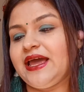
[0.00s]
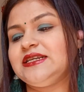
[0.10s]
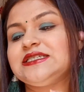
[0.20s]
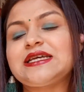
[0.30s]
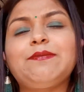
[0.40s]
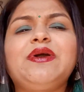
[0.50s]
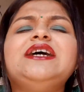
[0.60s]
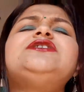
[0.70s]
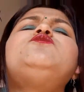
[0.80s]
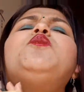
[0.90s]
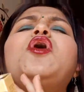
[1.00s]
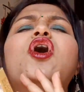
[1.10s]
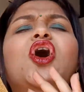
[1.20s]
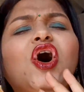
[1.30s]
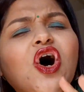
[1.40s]
एंड इसका प्राइस
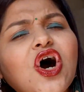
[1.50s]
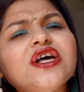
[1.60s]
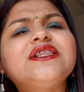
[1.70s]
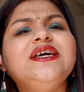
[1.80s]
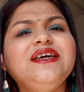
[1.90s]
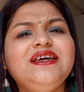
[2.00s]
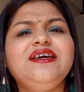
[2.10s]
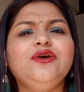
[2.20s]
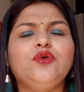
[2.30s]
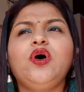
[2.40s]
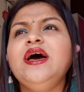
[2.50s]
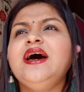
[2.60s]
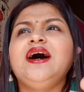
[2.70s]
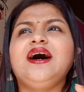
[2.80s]
बहुत ही यू नो